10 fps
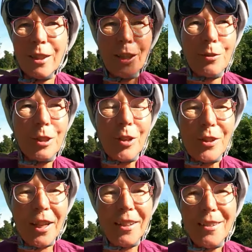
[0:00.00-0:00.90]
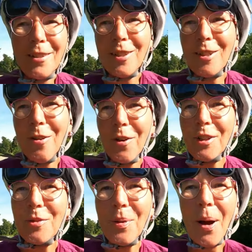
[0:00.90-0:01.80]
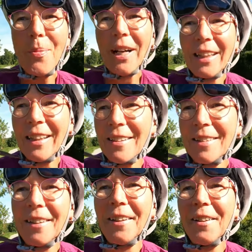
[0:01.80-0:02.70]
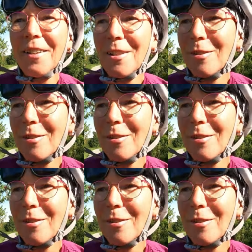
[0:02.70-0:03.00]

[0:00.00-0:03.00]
Kann durchaus sein, dass ich hier heute ein paar Paddler sehe.